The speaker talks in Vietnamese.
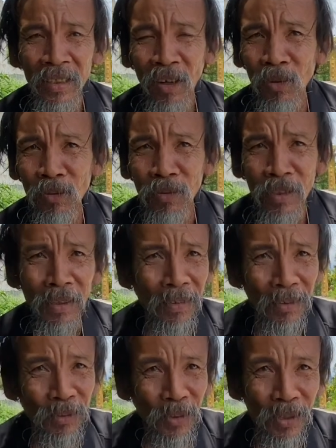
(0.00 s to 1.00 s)
tổ nó
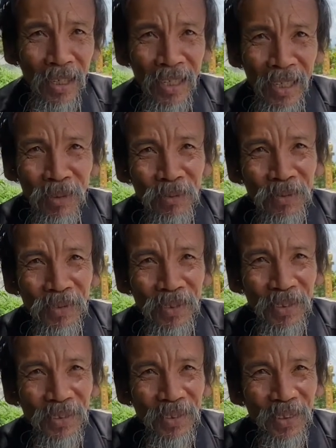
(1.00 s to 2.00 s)
không cho ở không
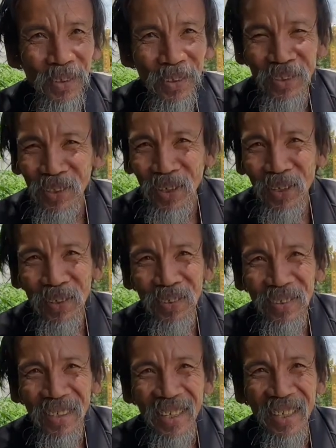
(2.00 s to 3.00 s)
thầy mỗi tổ. chỗ
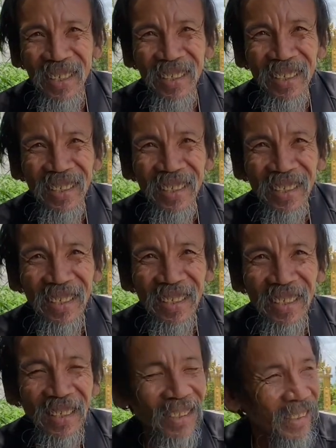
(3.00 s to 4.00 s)
ừ. đi tìm vợ
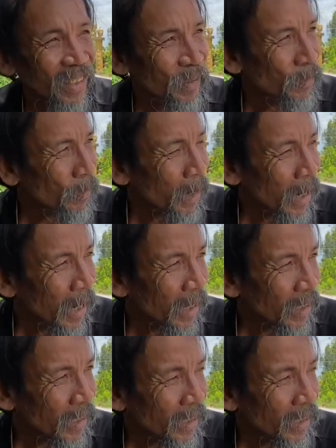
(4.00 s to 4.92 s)
gì đó đi hoài vậy đó